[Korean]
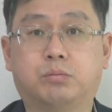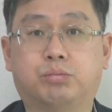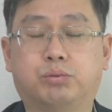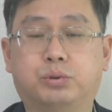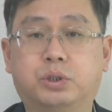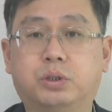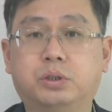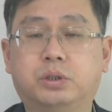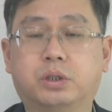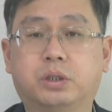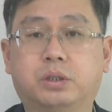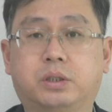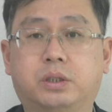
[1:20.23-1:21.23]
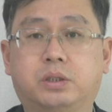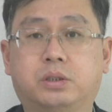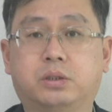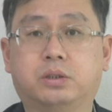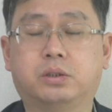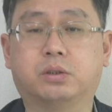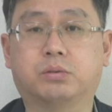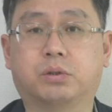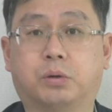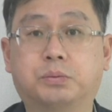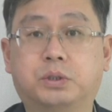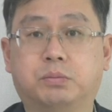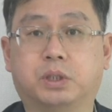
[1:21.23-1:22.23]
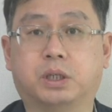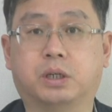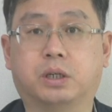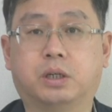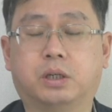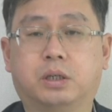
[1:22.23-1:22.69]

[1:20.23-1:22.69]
부정적일 때 쓰는 경우는 없습니다.